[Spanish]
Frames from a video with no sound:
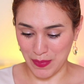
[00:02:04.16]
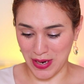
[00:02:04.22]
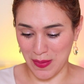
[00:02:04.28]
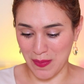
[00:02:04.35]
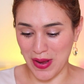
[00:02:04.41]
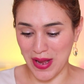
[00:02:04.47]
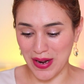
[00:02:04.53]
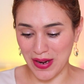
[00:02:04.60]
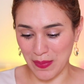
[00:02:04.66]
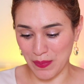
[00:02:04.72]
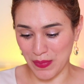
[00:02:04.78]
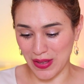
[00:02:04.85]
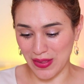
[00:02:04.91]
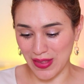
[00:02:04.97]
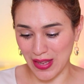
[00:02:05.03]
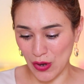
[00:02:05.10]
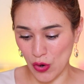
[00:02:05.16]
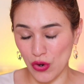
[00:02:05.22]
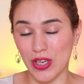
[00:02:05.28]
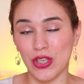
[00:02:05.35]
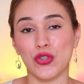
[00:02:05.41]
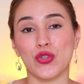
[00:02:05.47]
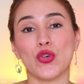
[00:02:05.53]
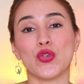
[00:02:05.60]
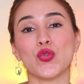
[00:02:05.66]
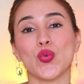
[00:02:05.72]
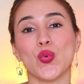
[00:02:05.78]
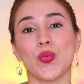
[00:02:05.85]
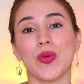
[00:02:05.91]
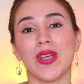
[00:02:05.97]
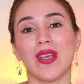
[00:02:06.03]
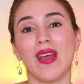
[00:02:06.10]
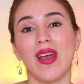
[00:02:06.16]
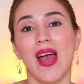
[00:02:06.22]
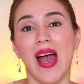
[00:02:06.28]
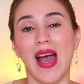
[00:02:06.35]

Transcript: primer video que yo subí